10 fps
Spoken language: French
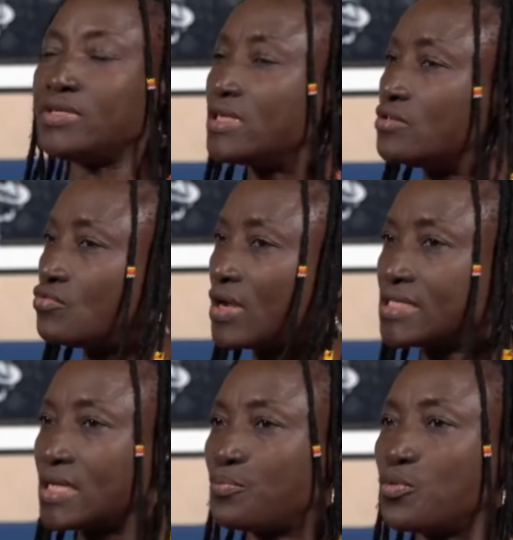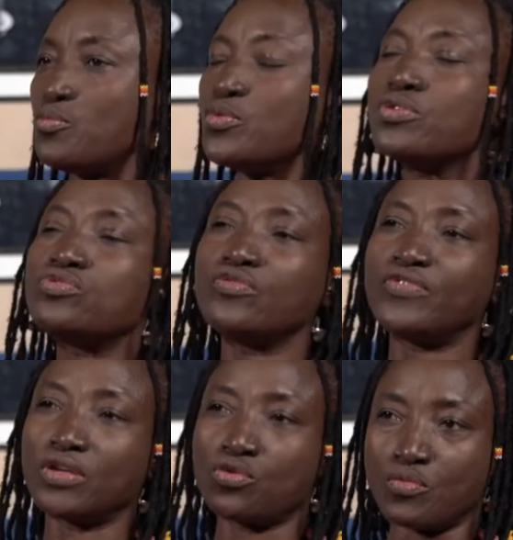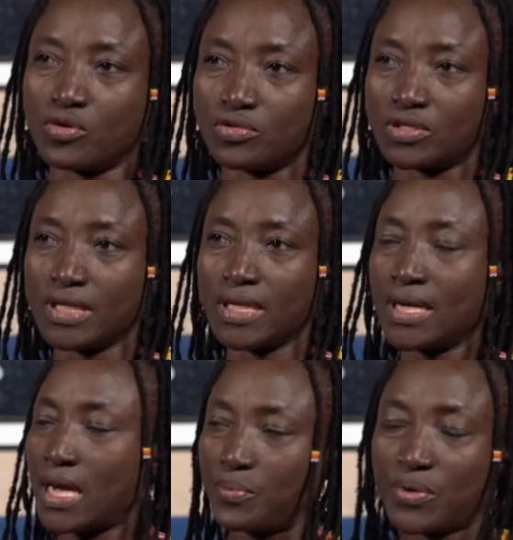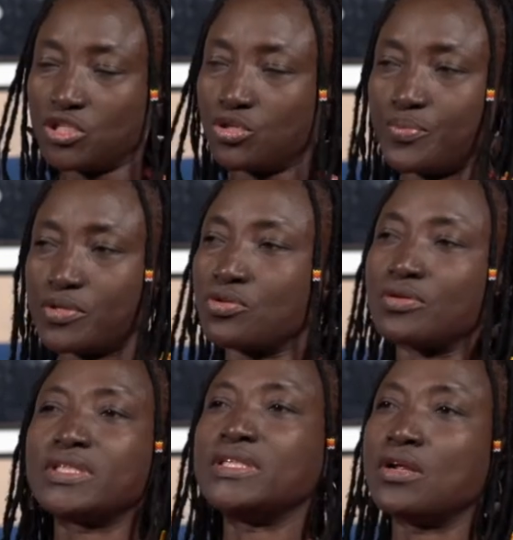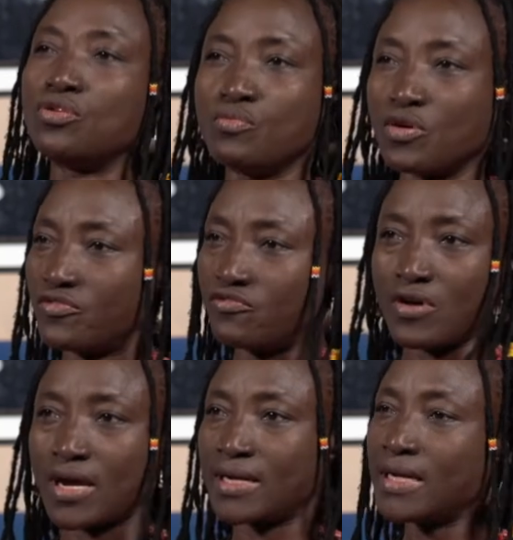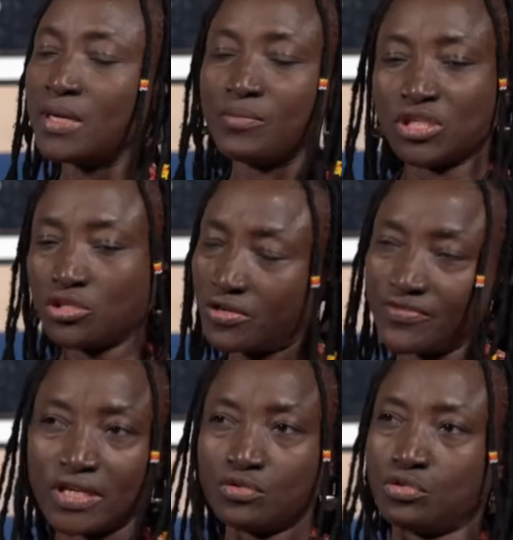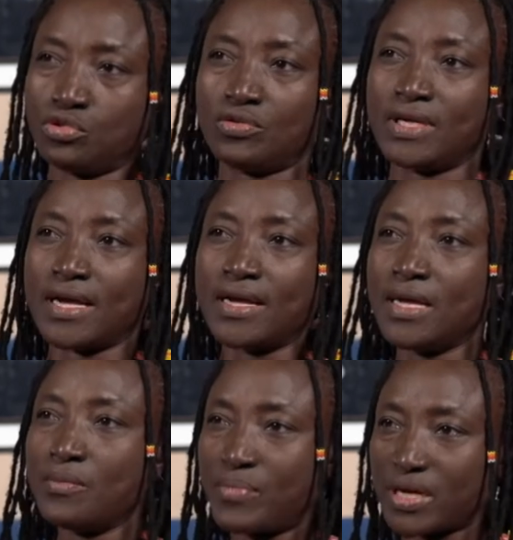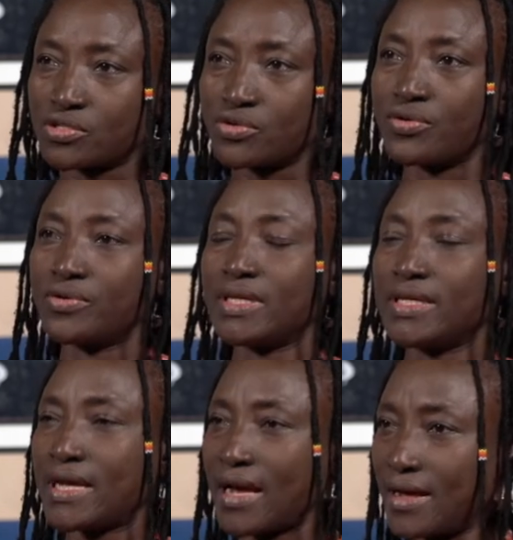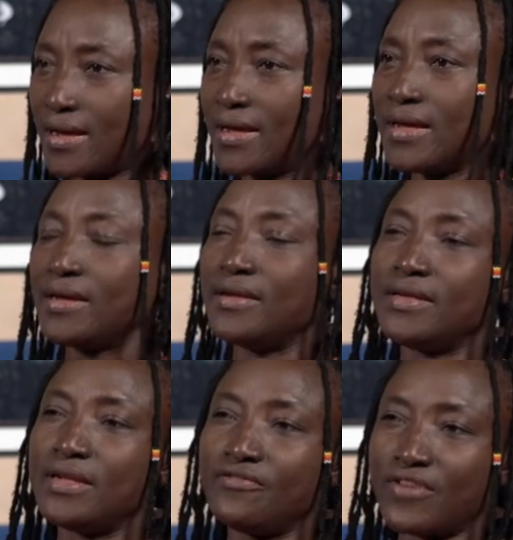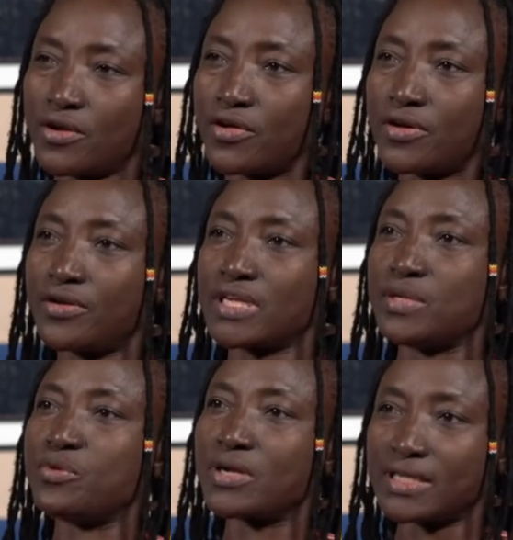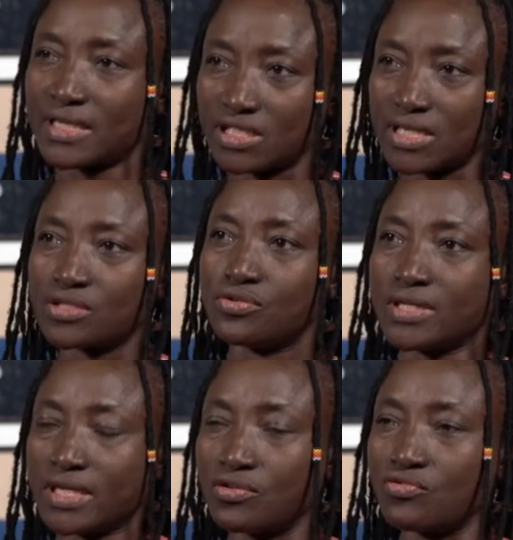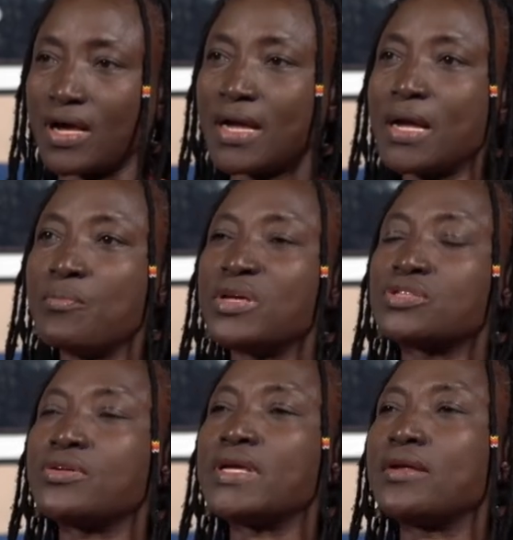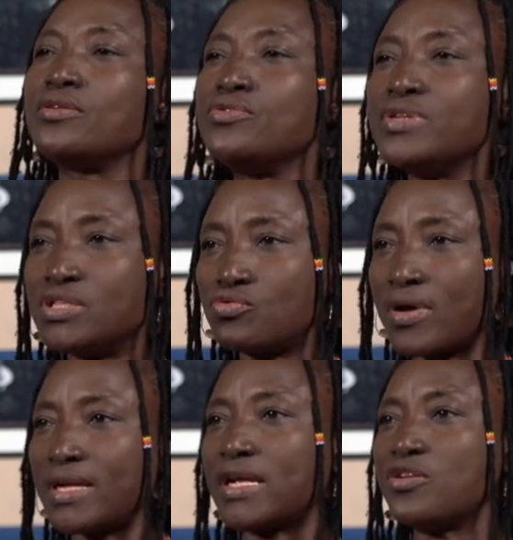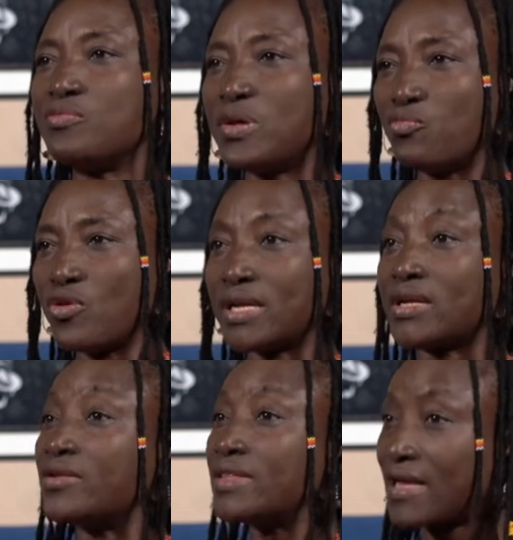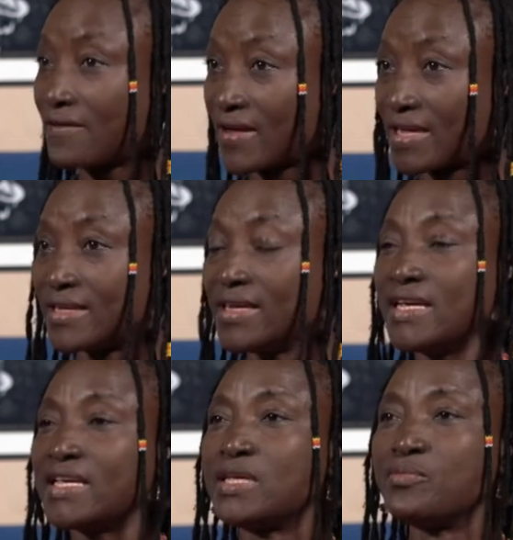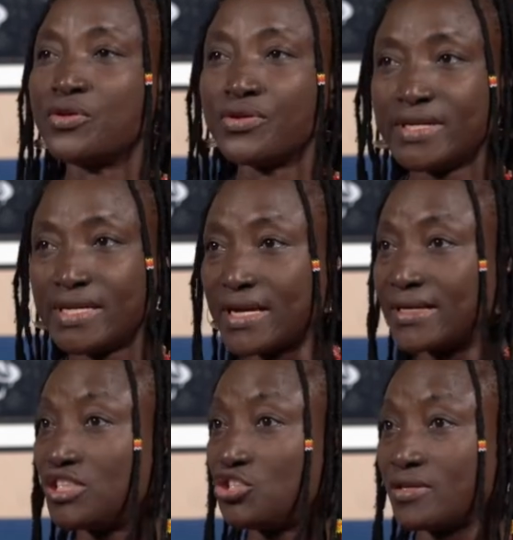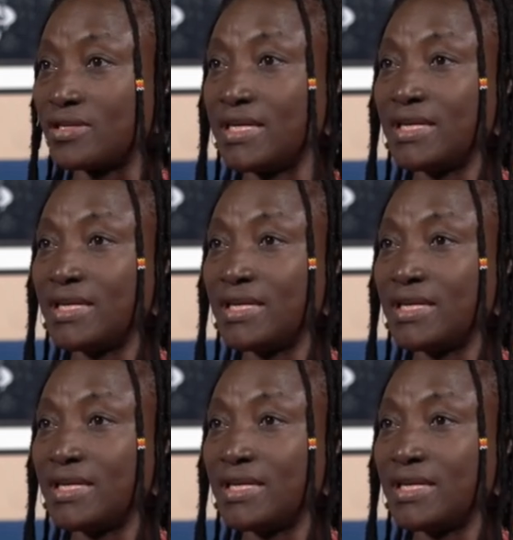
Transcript: territoire, c'est pour mieux s'ouvrir au monde. Après, je peux sortir dans le monde voir, mais je reviens toujours là parce qu'il y a des valeurs qui me rattachent à ce territoire, parce qu'il y a une histoire, il y a une mémoire, il y a un travail qui me relie à des gens